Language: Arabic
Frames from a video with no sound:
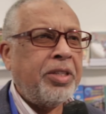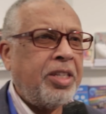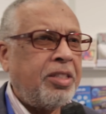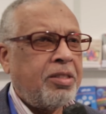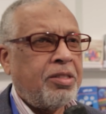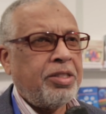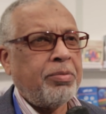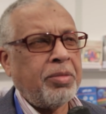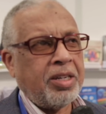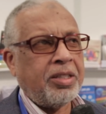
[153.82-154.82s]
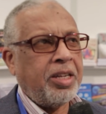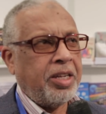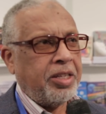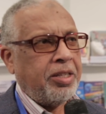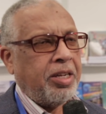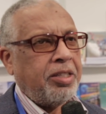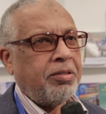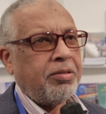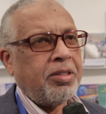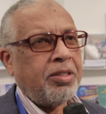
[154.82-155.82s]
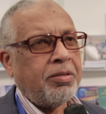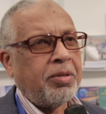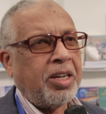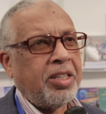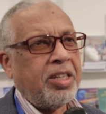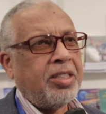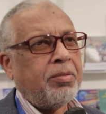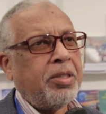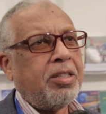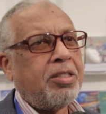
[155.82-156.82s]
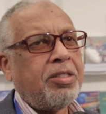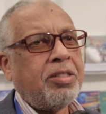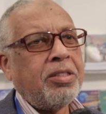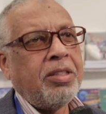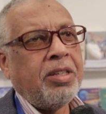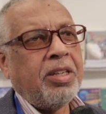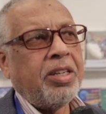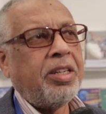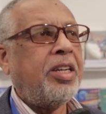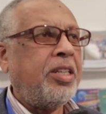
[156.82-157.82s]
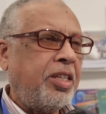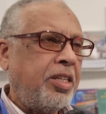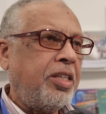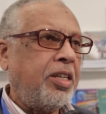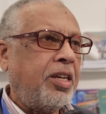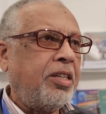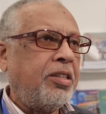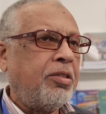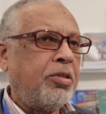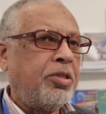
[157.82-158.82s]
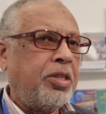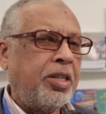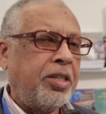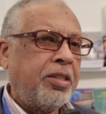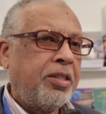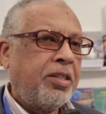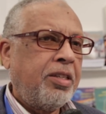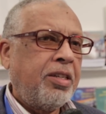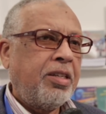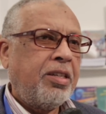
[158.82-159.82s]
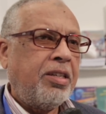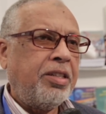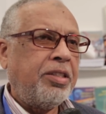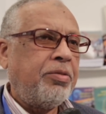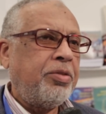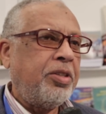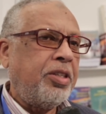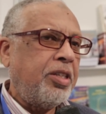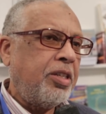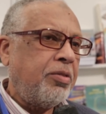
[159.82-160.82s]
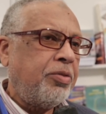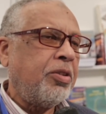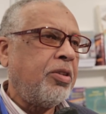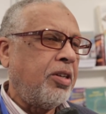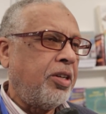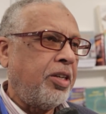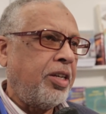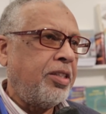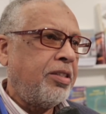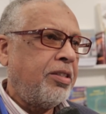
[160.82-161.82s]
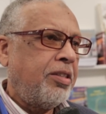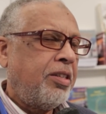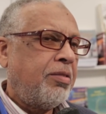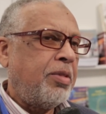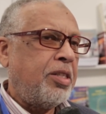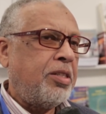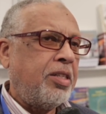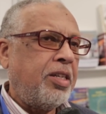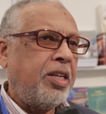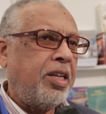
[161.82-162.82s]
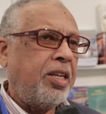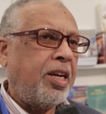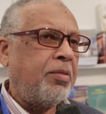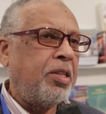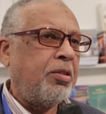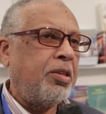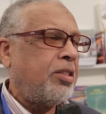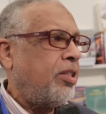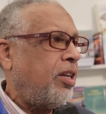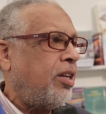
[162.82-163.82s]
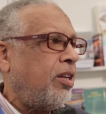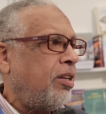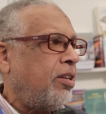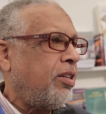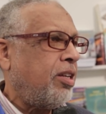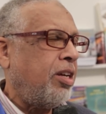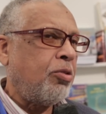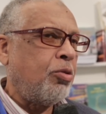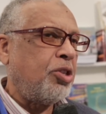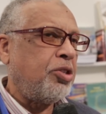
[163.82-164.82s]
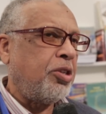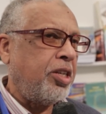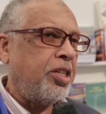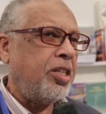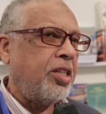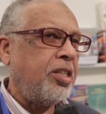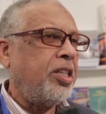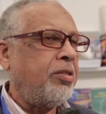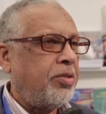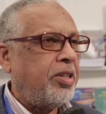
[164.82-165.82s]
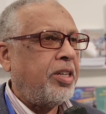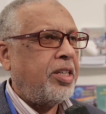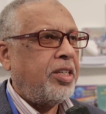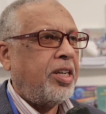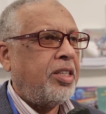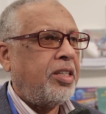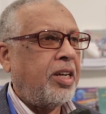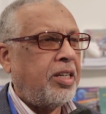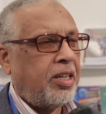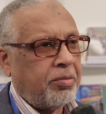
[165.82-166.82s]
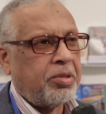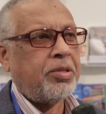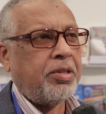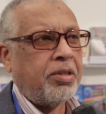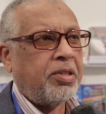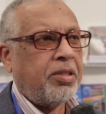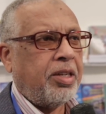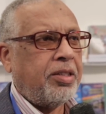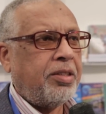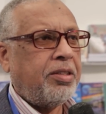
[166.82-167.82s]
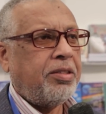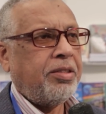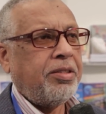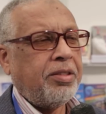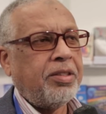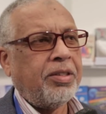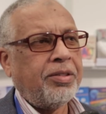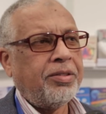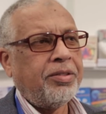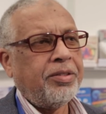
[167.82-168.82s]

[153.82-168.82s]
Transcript: من ناحيه التنظيم معرض جيد يعني ومعرض احنا بنحرص ان احنا نجي يعني كل سنه لان في في قارئ يعني بس العام دوت آه، كقوه شرائيه ضعيفه يعني عن عن العام السابق يعني اه,